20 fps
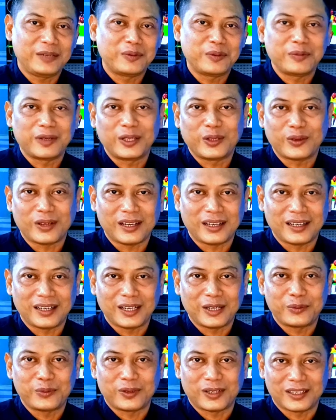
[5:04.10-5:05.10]
ini membantu
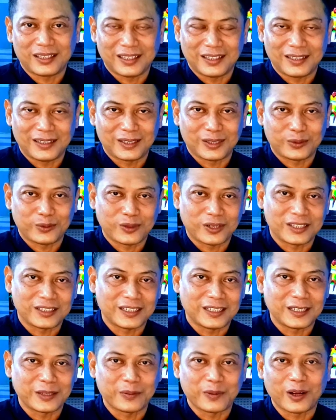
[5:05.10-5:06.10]
Anda, buat Anda
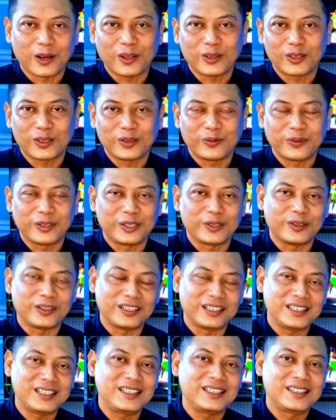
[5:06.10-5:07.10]
semuanya yang menonton video
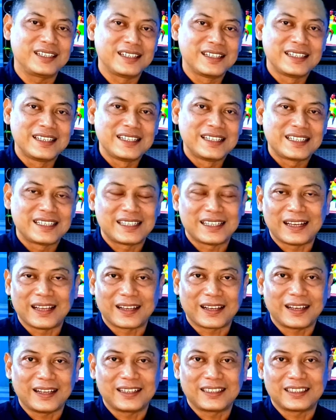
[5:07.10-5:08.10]
ini.
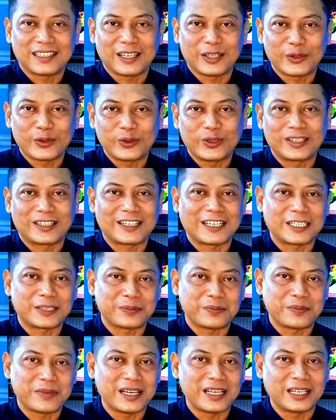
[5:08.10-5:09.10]
Silahkan saya tunggu di
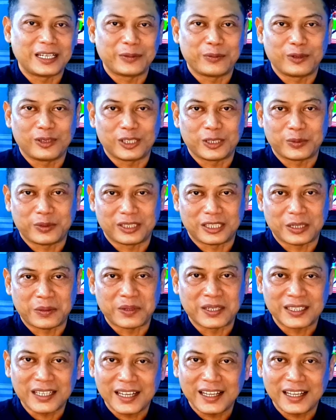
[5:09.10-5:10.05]
kelas Mahir Hipnotis bersama